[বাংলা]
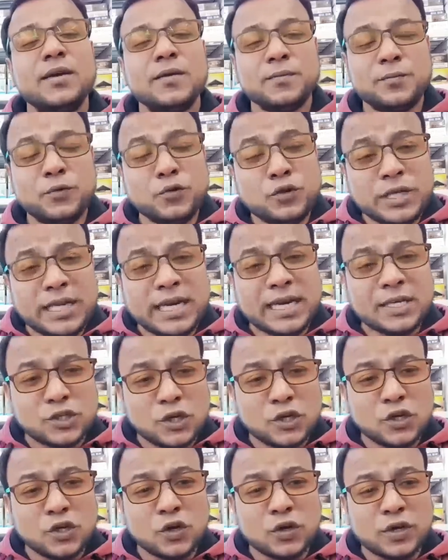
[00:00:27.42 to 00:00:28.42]
পুতিনের
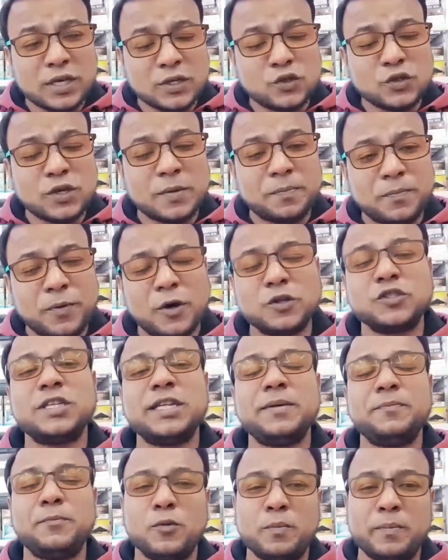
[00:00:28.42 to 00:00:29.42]
জন্য কিছুটা
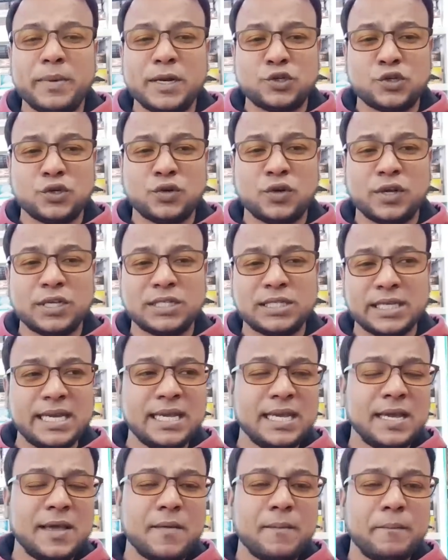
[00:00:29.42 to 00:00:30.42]
পজিটিভ মুভমেন্ট শুরু হয়েছে
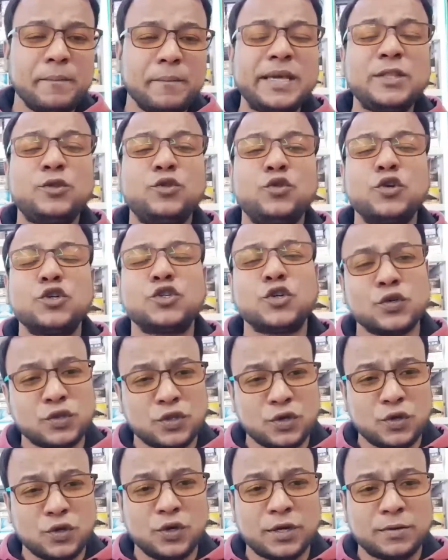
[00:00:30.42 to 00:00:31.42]
মিত্র
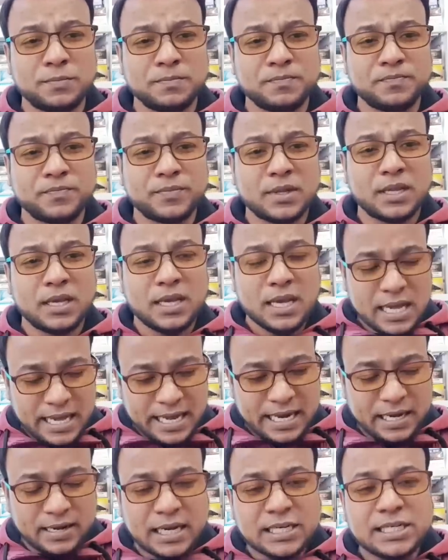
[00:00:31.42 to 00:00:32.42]
শক্তিগুলোর
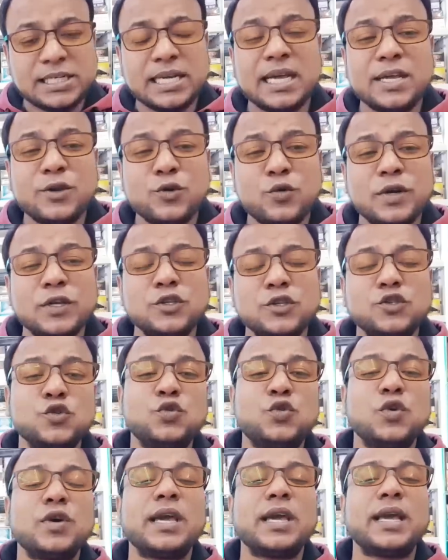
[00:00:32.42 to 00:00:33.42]
এই রাশিয়া ইউক্রেন
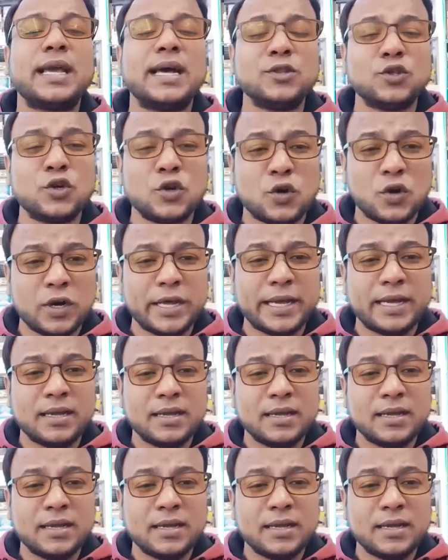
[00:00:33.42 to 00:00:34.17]
যুদ্ধকে কেন্দ্র করে